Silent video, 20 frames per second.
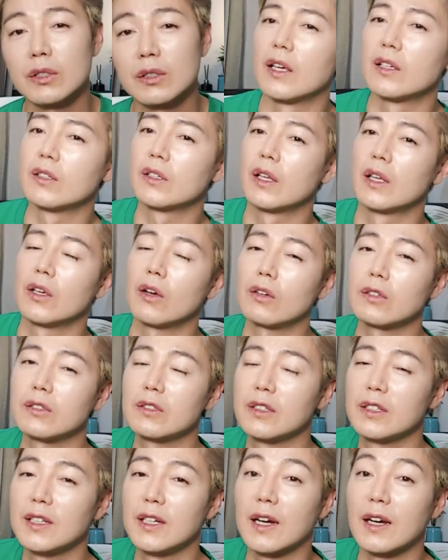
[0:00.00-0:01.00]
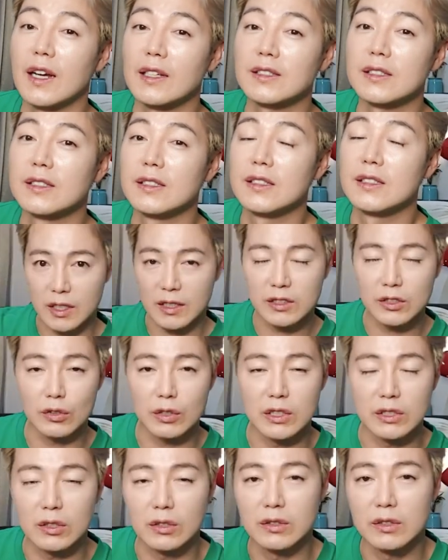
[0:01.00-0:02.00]
예전에 형들이랑 같이 산
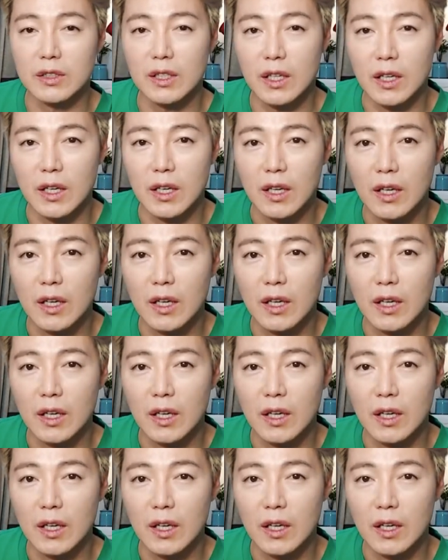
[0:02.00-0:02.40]
적이 있었는데